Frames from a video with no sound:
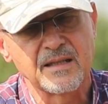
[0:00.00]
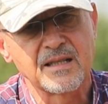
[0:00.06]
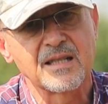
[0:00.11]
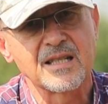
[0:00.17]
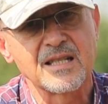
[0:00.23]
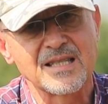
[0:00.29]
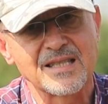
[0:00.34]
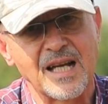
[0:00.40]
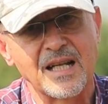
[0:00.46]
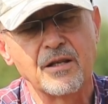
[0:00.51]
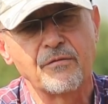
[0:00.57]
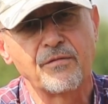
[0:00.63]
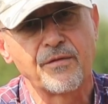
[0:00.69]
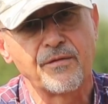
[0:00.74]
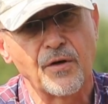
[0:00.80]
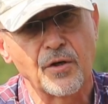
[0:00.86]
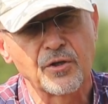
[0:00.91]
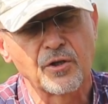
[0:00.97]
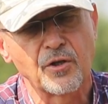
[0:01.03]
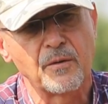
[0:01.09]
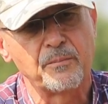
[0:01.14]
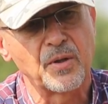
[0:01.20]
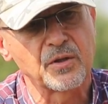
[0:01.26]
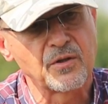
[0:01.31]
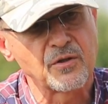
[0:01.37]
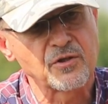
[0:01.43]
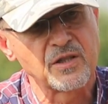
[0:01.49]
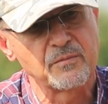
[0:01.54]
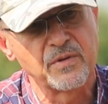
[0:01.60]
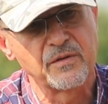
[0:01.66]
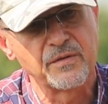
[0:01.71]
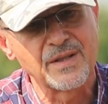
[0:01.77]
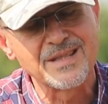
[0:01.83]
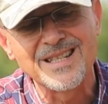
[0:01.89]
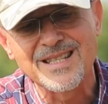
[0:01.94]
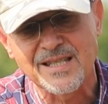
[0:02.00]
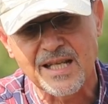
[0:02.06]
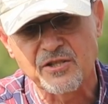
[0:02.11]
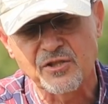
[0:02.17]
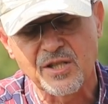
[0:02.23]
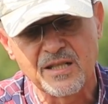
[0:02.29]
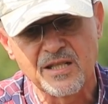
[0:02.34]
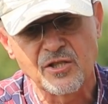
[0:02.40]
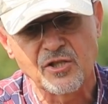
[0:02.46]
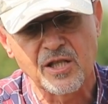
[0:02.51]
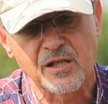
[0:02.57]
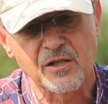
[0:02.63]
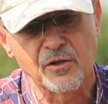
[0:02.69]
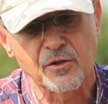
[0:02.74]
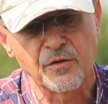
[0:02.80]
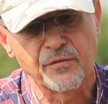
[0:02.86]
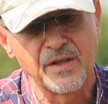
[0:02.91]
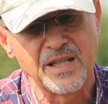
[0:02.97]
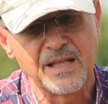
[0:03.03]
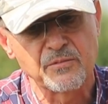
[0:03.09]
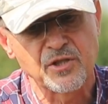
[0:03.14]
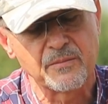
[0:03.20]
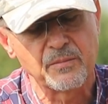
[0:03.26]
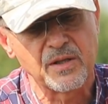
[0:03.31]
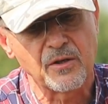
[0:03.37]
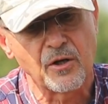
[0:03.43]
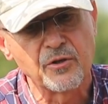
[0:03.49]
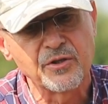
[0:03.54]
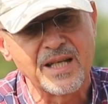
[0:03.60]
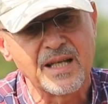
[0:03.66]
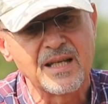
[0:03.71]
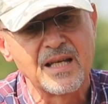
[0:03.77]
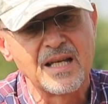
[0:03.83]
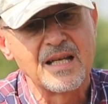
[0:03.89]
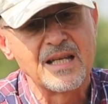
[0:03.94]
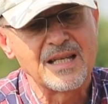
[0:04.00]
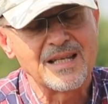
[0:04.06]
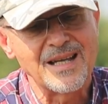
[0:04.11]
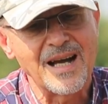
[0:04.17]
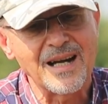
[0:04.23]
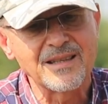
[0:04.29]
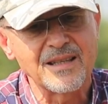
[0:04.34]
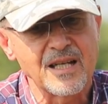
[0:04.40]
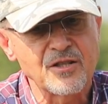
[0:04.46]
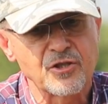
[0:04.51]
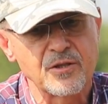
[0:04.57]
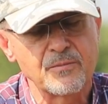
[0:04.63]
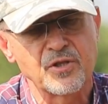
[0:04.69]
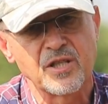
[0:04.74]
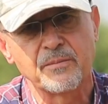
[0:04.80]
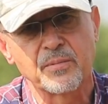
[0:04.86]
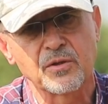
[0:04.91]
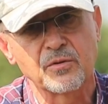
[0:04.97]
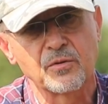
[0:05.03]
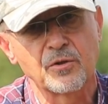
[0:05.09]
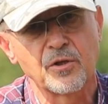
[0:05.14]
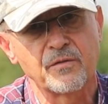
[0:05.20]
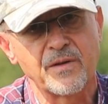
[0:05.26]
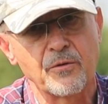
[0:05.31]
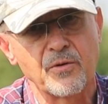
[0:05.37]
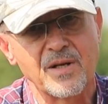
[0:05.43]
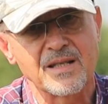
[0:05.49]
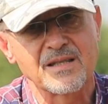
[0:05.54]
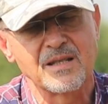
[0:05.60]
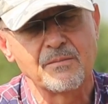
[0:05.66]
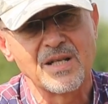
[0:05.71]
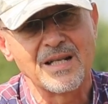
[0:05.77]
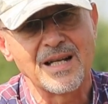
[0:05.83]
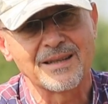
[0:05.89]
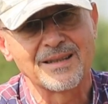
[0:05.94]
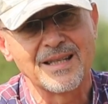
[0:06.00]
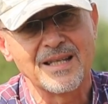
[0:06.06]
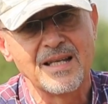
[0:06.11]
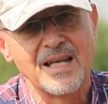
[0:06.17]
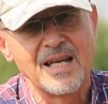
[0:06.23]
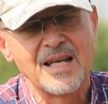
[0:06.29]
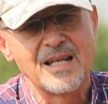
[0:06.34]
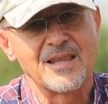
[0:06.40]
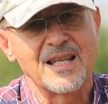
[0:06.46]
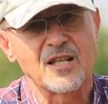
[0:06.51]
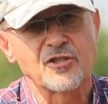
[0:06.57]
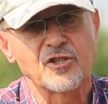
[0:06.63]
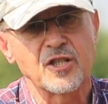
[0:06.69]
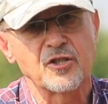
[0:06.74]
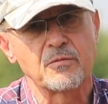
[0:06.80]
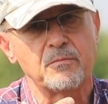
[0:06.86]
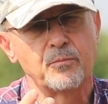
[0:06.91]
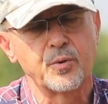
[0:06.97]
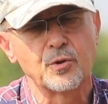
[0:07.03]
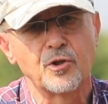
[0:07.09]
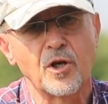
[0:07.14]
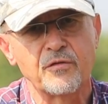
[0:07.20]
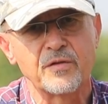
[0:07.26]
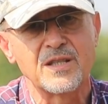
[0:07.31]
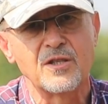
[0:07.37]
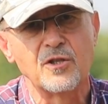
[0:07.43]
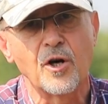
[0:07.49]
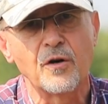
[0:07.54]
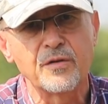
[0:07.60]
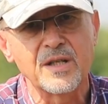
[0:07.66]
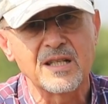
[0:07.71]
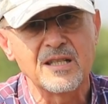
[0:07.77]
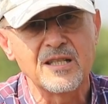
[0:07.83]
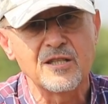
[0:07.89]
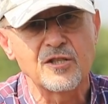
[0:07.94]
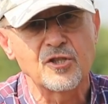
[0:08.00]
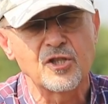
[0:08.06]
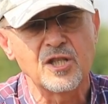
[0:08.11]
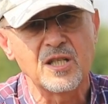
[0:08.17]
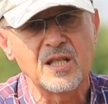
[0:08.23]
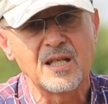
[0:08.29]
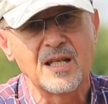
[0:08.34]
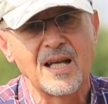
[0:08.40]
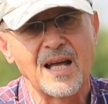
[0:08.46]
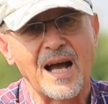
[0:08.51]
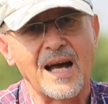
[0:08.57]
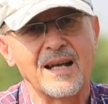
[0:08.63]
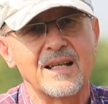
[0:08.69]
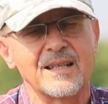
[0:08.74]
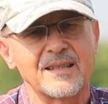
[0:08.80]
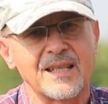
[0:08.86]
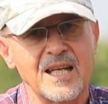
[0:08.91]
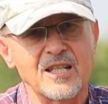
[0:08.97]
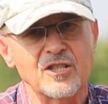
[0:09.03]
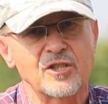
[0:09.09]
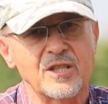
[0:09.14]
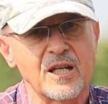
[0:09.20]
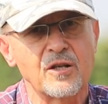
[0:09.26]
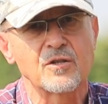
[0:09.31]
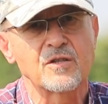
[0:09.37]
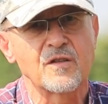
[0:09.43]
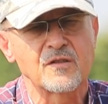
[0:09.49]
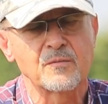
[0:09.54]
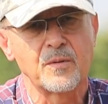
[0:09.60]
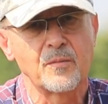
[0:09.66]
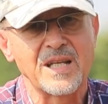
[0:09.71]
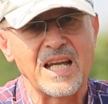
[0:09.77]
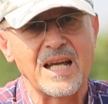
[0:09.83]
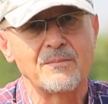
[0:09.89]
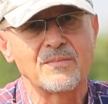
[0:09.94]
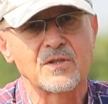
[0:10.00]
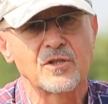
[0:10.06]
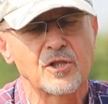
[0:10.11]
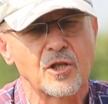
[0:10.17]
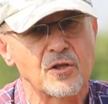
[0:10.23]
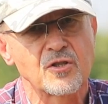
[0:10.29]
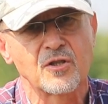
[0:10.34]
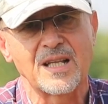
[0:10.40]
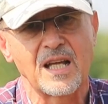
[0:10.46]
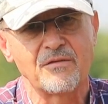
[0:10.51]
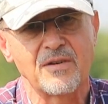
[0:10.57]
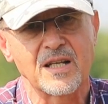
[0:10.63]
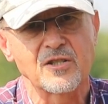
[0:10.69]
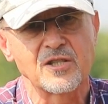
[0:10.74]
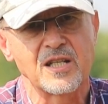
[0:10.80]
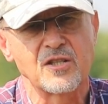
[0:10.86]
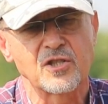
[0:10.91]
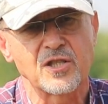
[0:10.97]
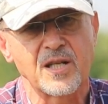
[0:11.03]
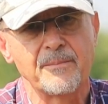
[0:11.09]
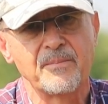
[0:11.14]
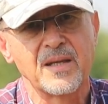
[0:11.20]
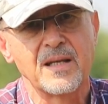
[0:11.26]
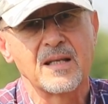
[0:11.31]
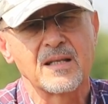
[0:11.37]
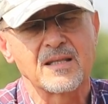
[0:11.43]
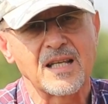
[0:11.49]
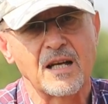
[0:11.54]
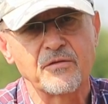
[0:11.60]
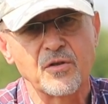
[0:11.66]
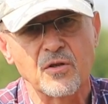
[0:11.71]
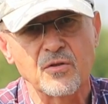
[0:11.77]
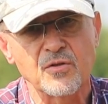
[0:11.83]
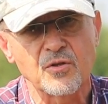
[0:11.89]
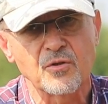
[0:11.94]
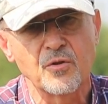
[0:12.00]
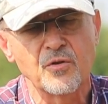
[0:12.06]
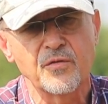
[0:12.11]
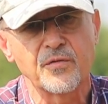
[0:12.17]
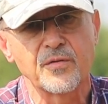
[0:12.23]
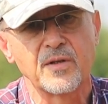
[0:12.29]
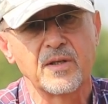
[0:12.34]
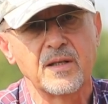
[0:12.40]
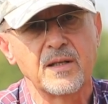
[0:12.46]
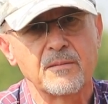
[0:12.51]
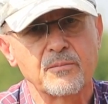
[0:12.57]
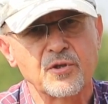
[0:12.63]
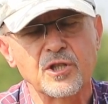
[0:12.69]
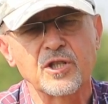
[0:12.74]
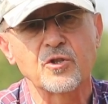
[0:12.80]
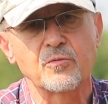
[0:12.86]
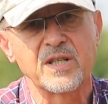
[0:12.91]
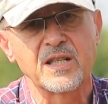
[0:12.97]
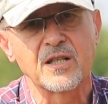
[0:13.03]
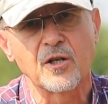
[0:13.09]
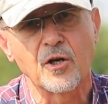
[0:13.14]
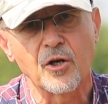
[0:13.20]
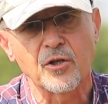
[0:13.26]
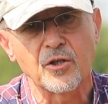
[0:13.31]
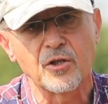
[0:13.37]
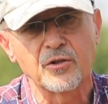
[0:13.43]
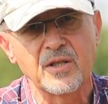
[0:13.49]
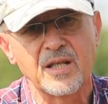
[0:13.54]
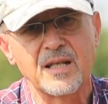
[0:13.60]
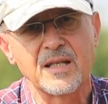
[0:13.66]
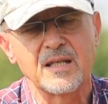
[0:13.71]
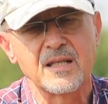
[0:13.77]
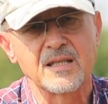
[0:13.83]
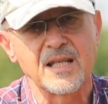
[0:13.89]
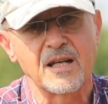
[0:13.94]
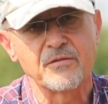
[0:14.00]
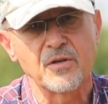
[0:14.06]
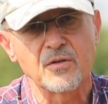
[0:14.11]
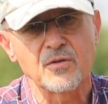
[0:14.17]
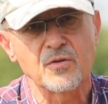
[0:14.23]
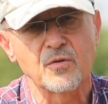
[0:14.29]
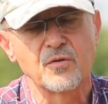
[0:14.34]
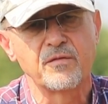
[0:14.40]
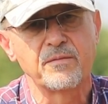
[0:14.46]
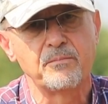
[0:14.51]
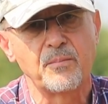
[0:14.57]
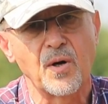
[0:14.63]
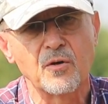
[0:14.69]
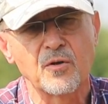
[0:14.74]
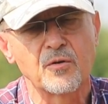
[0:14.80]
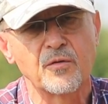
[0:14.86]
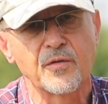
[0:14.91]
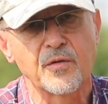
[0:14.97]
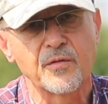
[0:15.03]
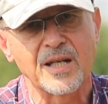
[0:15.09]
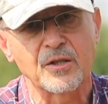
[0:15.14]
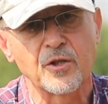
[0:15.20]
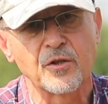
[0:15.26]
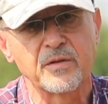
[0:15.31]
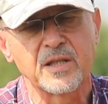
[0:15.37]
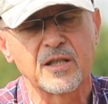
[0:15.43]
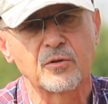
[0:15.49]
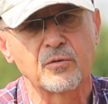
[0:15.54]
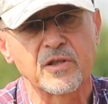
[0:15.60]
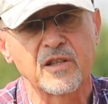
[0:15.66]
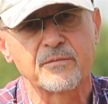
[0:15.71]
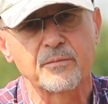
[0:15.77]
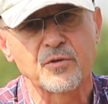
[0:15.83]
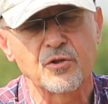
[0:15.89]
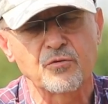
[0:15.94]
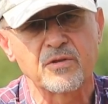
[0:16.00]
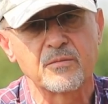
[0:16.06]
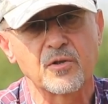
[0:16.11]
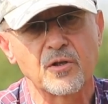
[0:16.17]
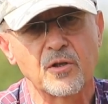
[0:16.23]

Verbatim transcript: krystali w foto po to, żeby wysycać te liście chlorofilem, żeby one jak najszybciej produkowały asymilaty na rzecz budowy nowych liści, ale też tego, co wspomniałem, to co najważniejsze. Zawiązków przyszłych koron i zawiązków pąków kwiatowych, które w przyszłym